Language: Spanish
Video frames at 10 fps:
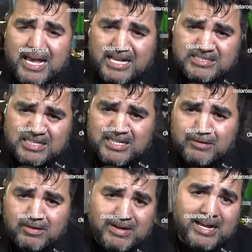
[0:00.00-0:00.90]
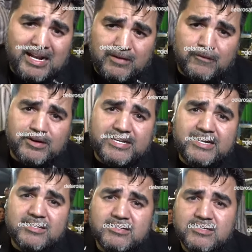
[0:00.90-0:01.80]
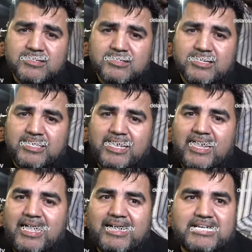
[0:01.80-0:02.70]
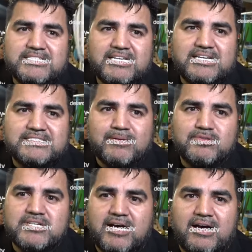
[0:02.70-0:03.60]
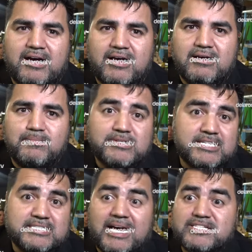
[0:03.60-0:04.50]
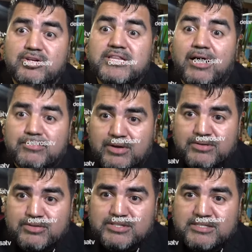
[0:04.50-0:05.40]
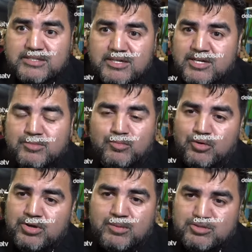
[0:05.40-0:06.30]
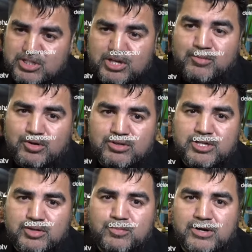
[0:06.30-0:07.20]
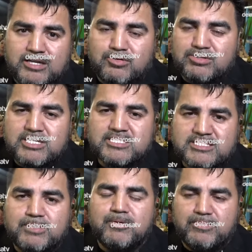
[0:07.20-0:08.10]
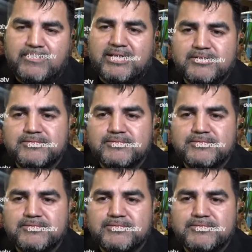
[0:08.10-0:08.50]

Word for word: en Santa Bárbara, California, que ya casi estamos a, pues que se haga soldado, ¿no? Entonces, muy emocionado, muy contento por las cosas que estamos viviendo.